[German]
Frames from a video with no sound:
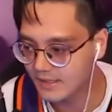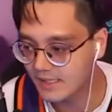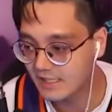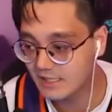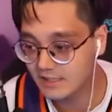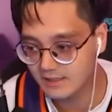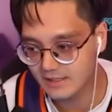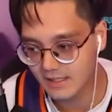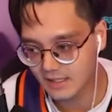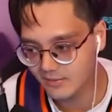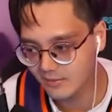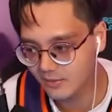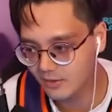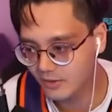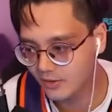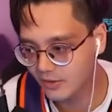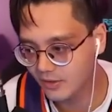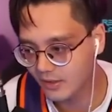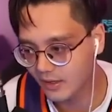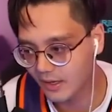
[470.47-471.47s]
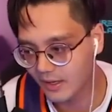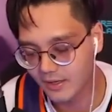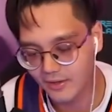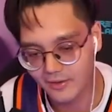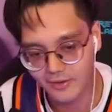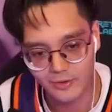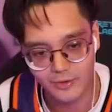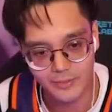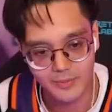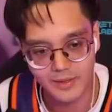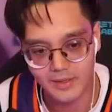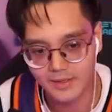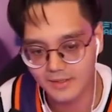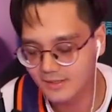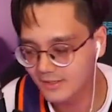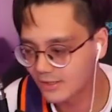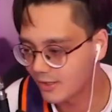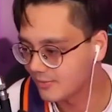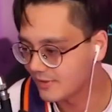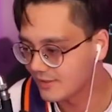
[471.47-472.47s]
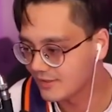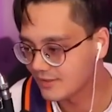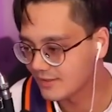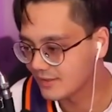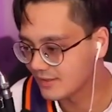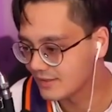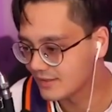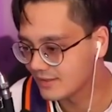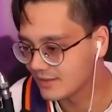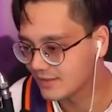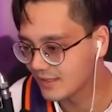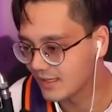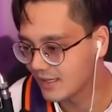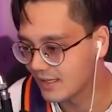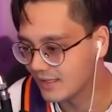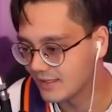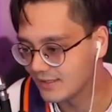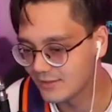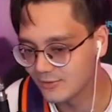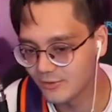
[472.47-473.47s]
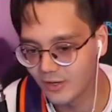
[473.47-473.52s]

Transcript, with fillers: Ich sage immer noch, I don't know, man. Ich glaube, das, das ist eher nicht so,